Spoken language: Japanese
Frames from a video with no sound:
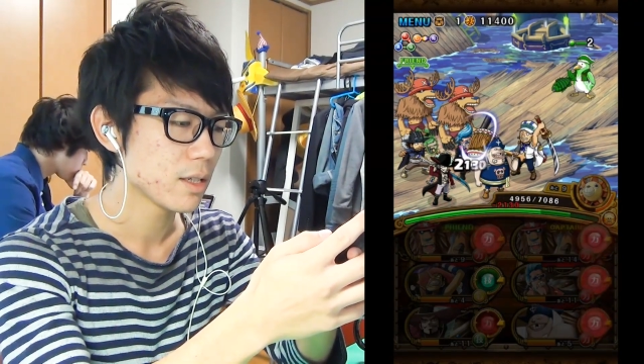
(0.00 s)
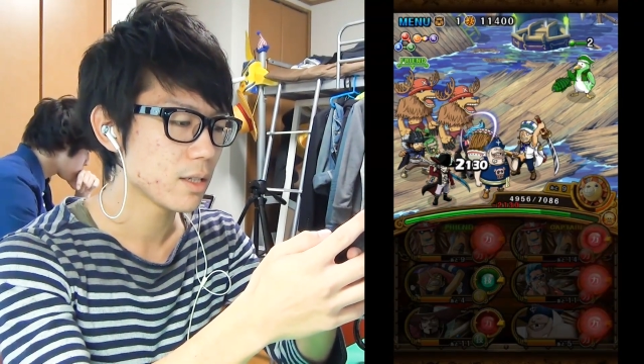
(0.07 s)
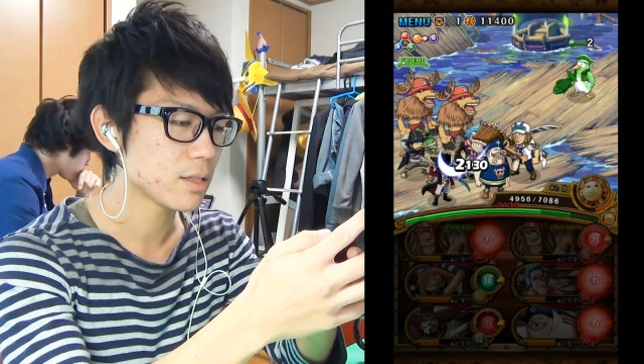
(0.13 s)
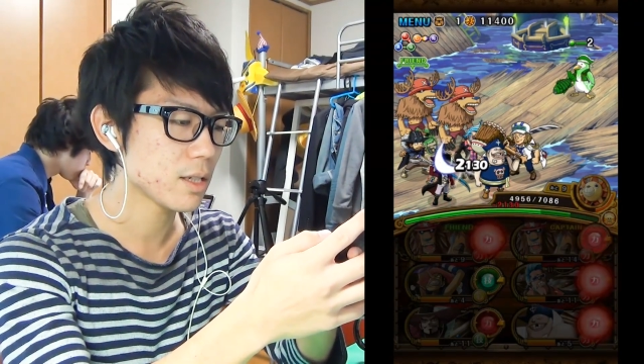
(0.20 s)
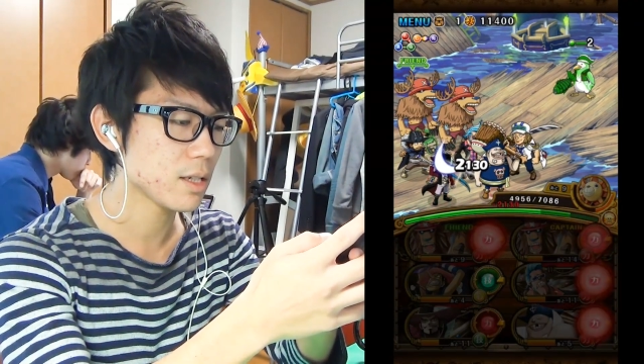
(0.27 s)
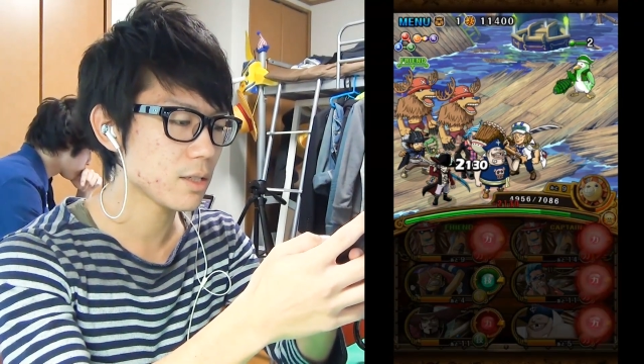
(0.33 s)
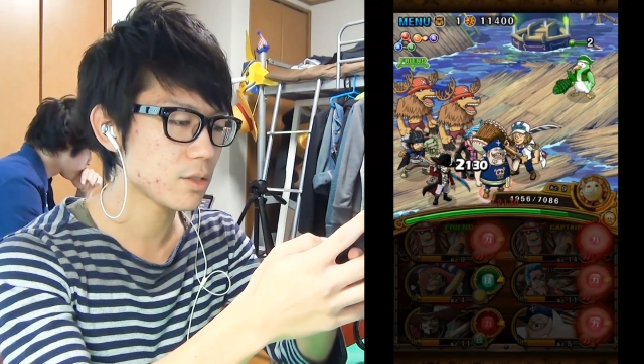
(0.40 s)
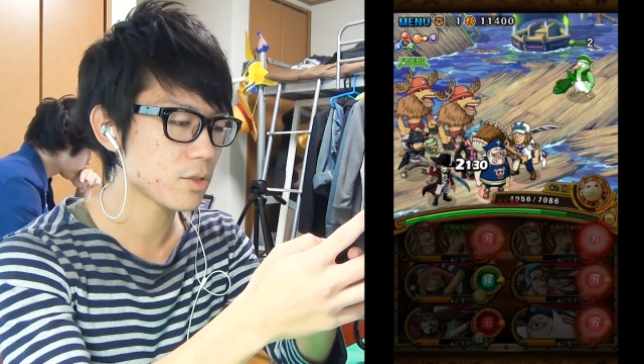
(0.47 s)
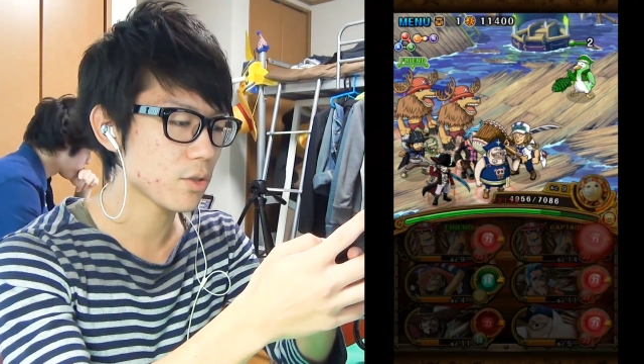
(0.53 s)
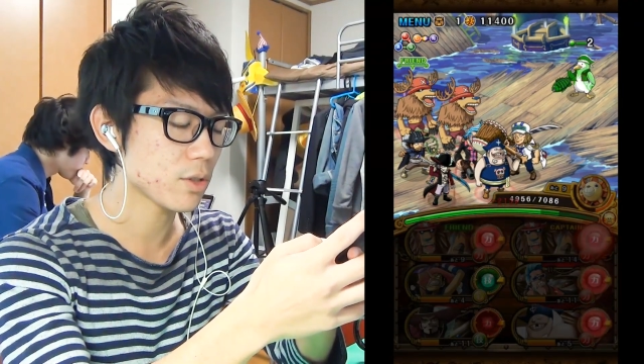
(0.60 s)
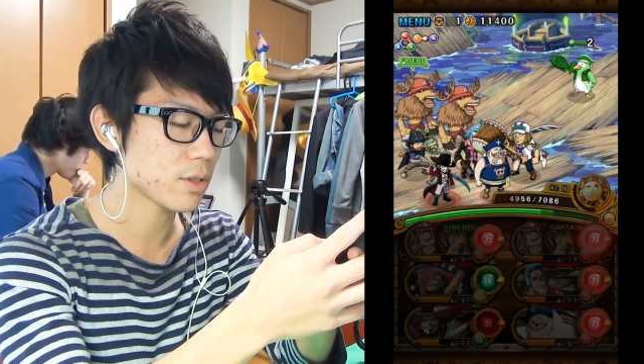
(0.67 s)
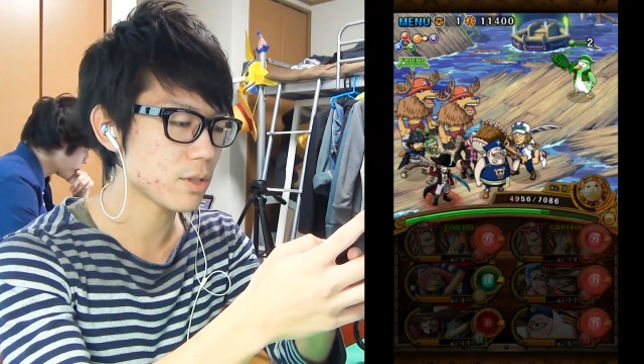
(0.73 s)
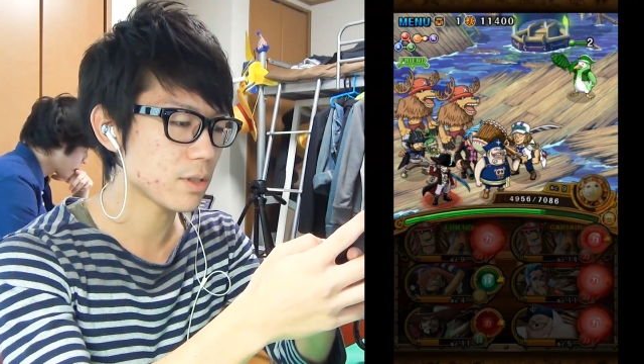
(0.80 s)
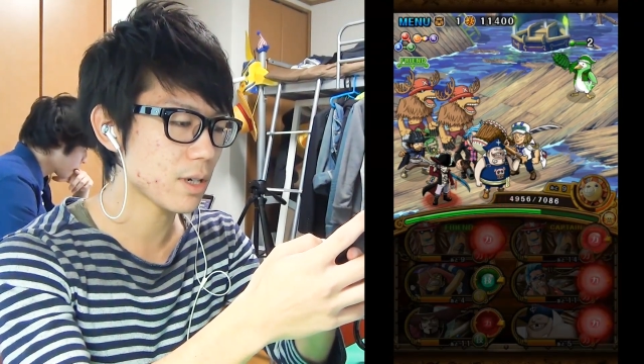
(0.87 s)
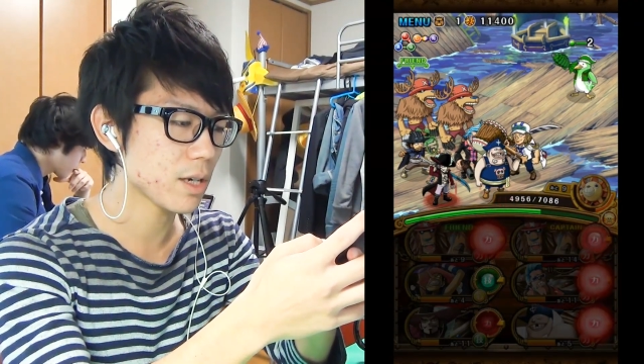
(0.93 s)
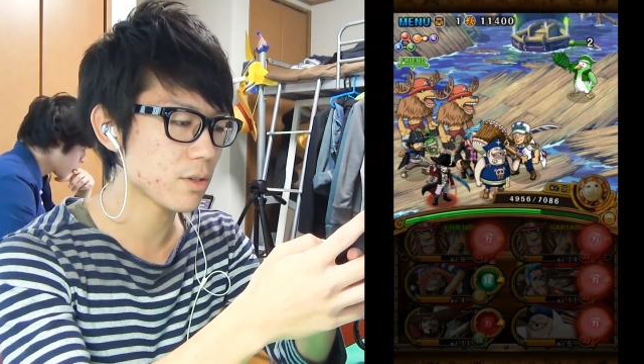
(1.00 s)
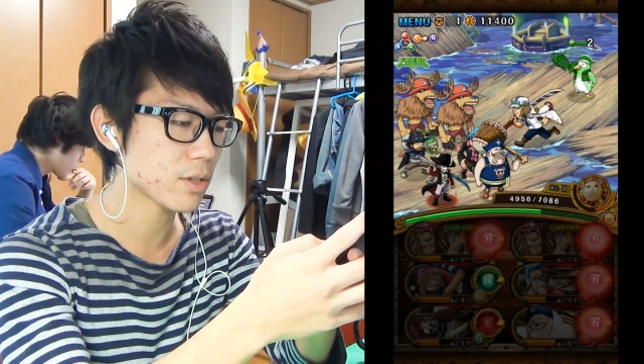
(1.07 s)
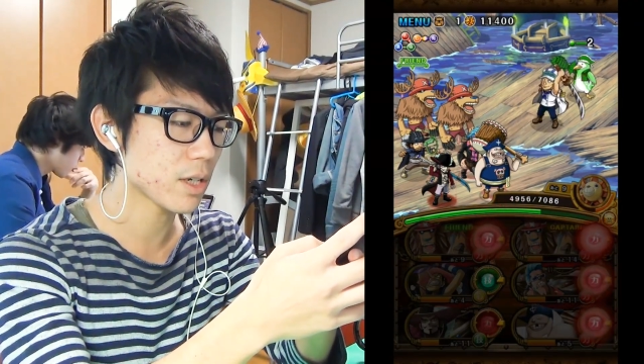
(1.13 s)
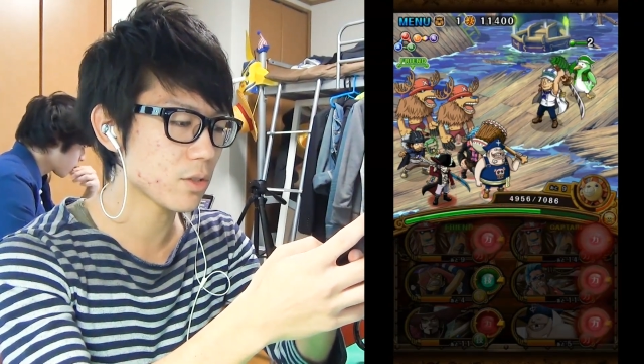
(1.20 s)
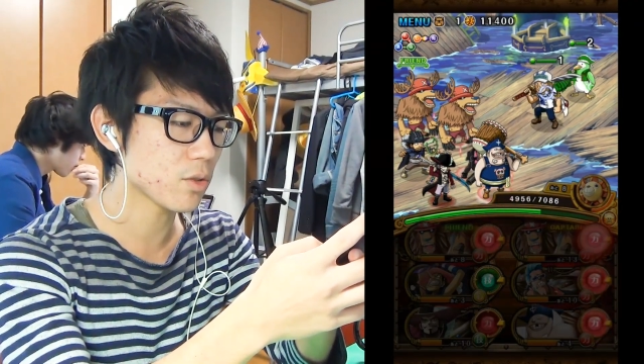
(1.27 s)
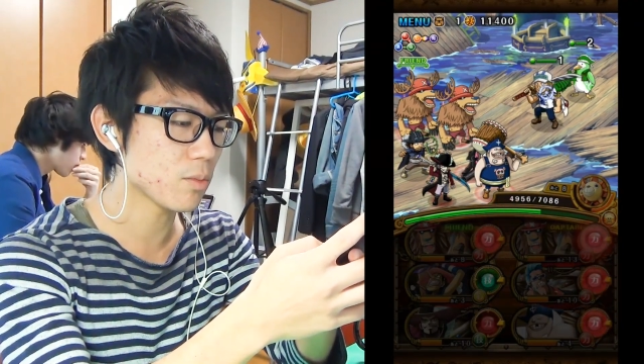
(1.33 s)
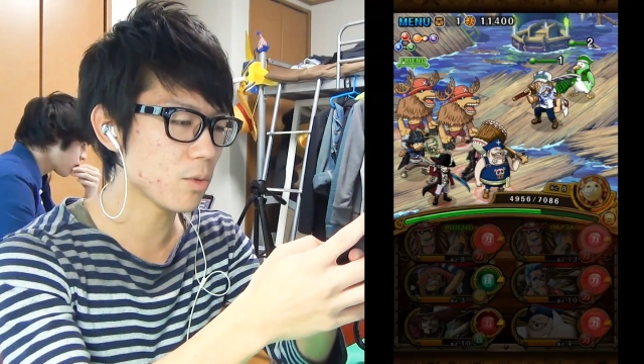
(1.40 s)
2000ちょい食らう
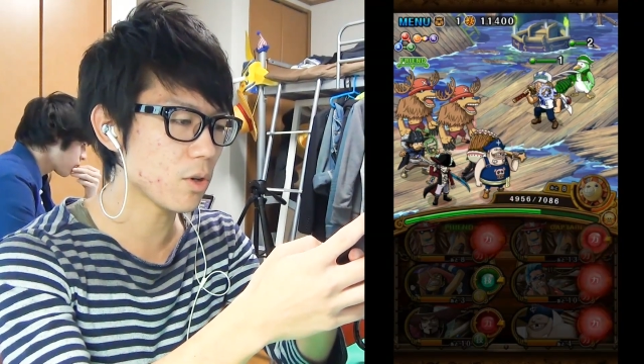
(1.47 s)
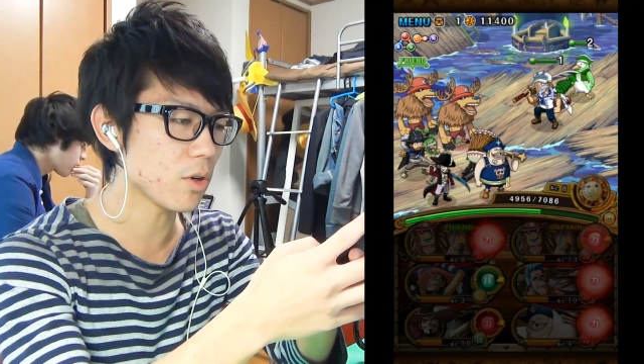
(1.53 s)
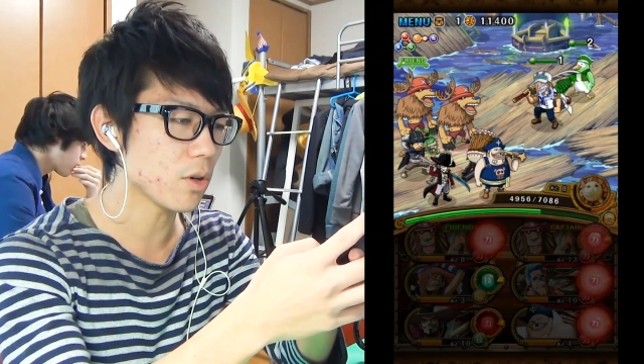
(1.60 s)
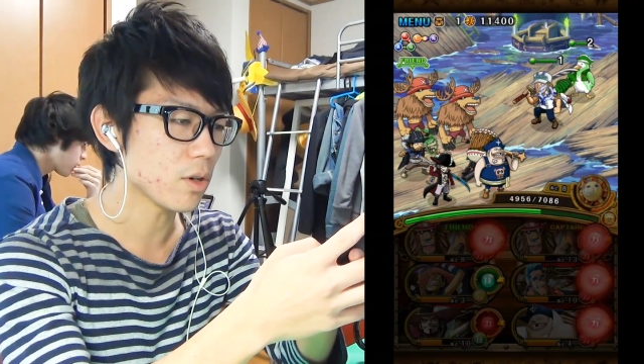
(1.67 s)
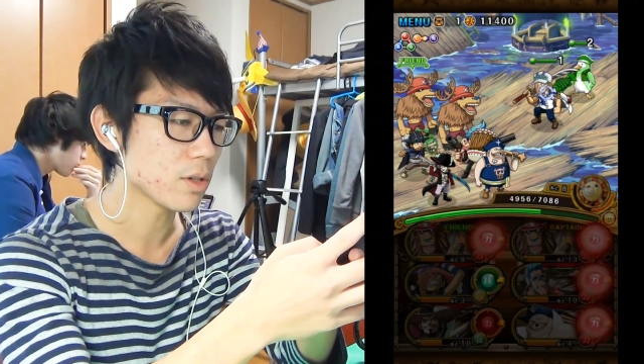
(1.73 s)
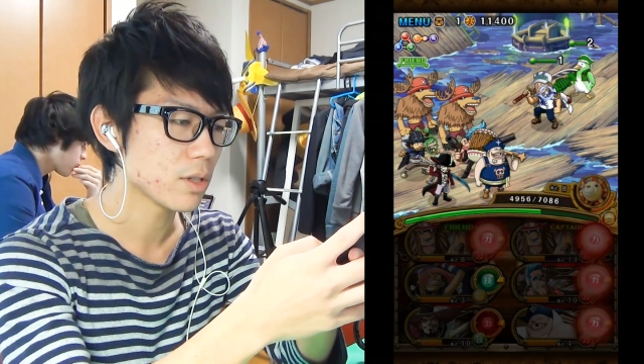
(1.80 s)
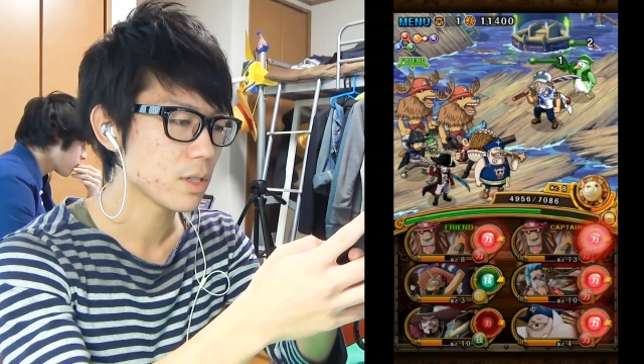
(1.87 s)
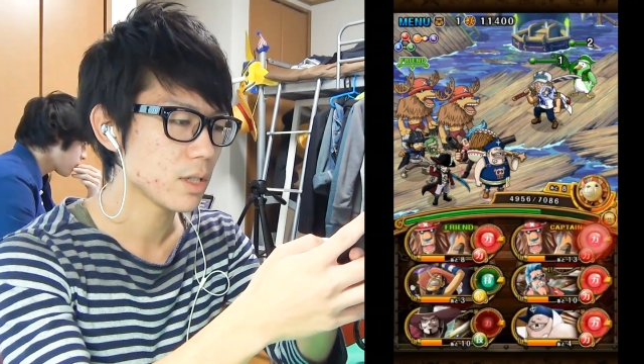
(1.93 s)
けども